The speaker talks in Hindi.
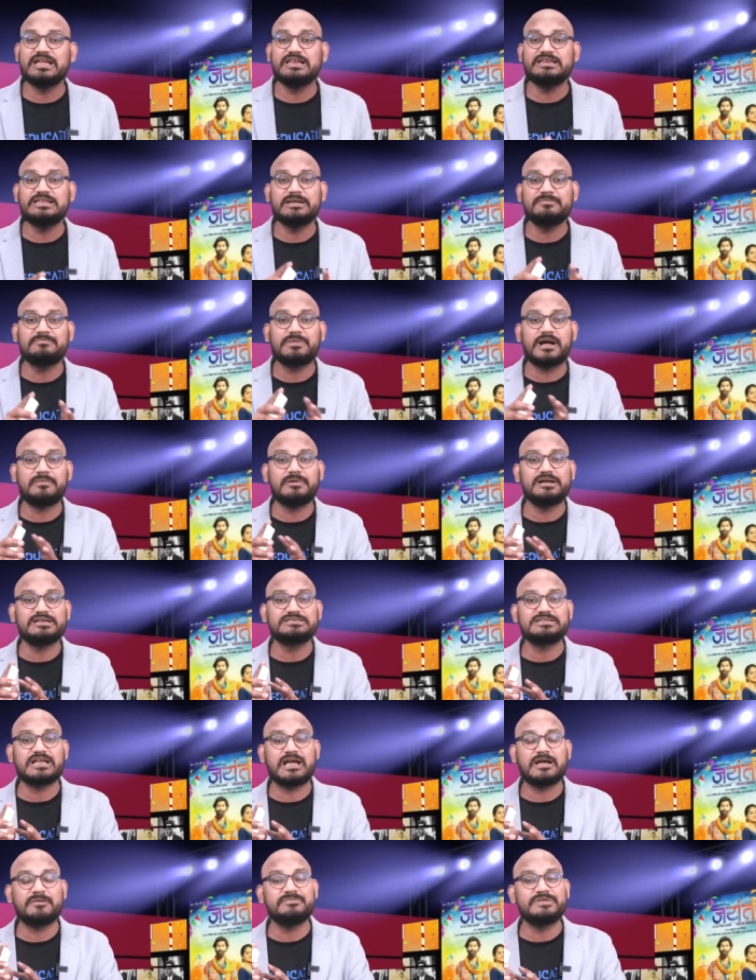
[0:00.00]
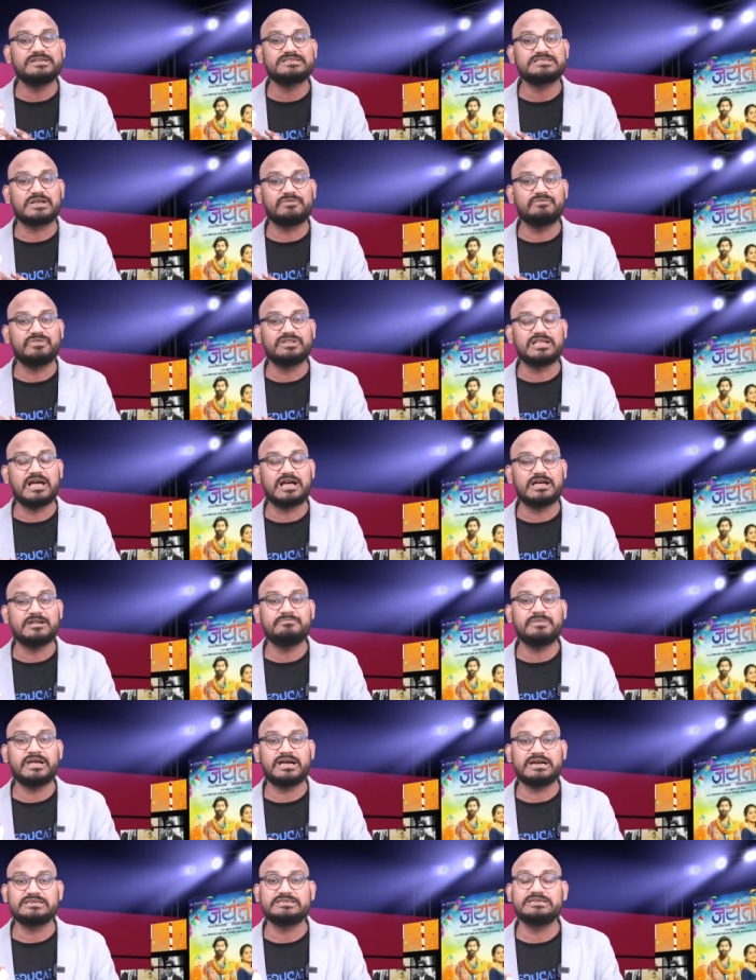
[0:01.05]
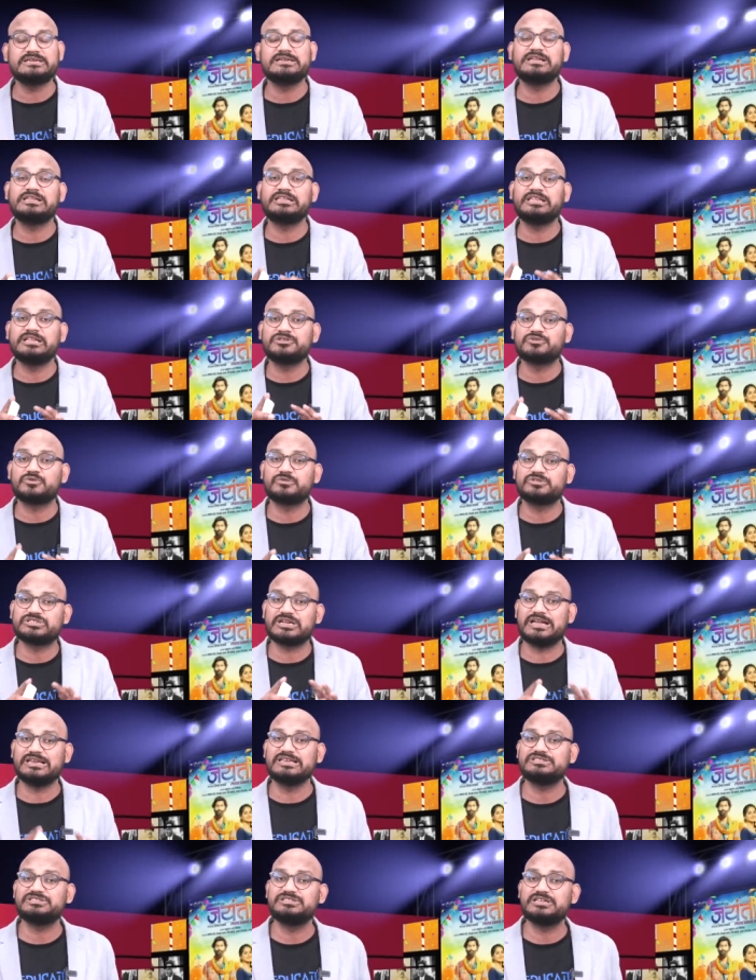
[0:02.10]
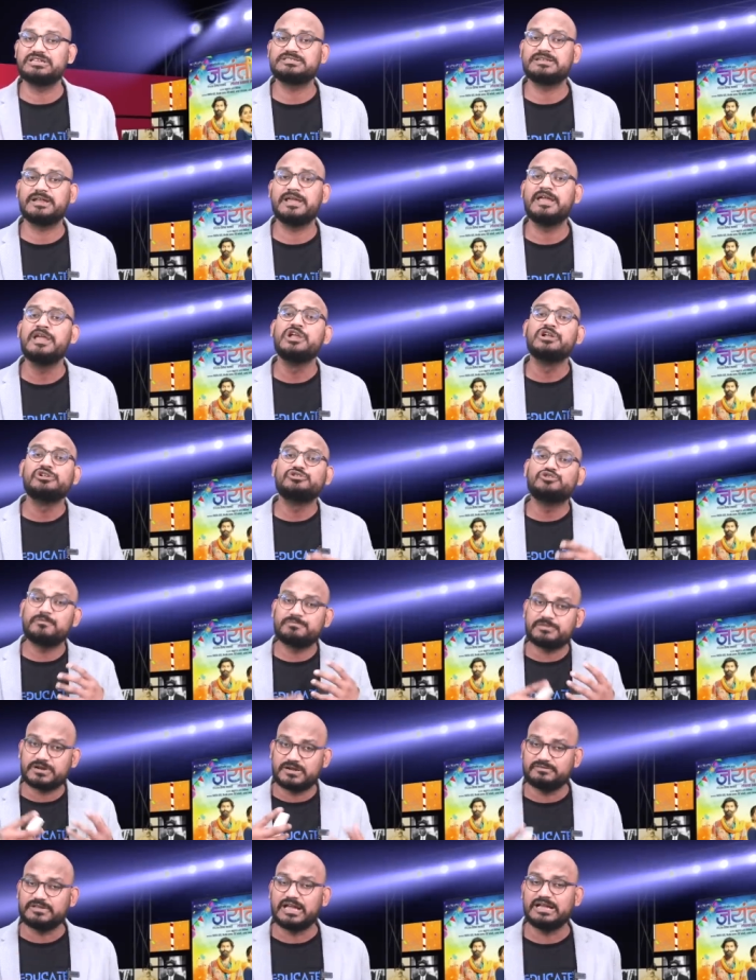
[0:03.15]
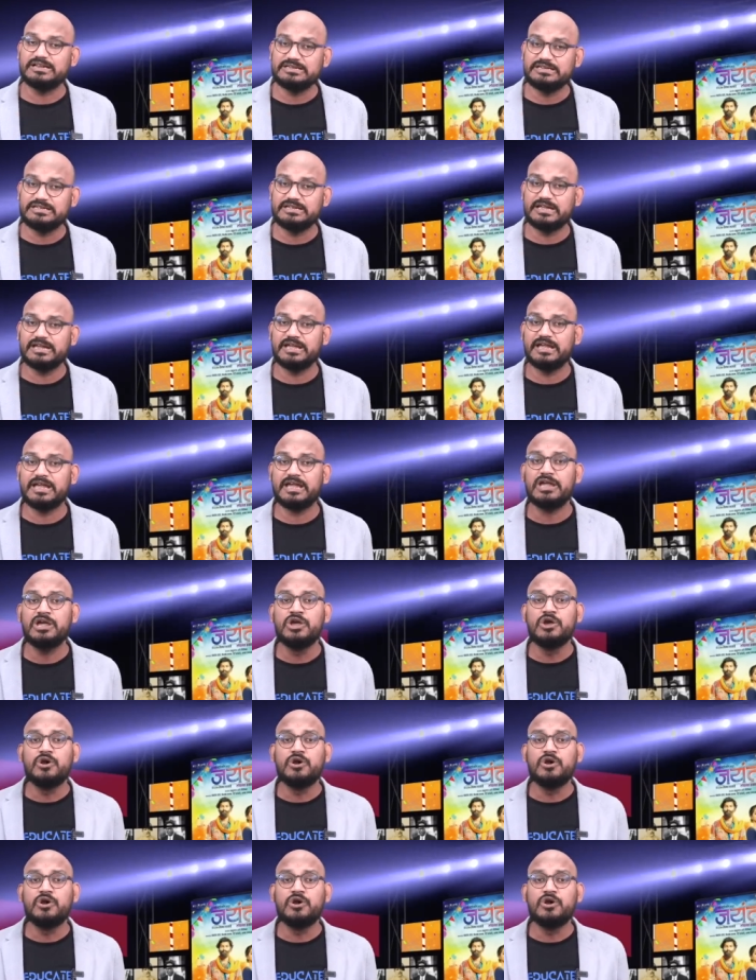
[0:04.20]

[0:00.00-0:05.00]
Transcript: के लिए बाबा साहब ने संविधान में आर्टिकल 340 जैसे जो प्रावधान किए हैं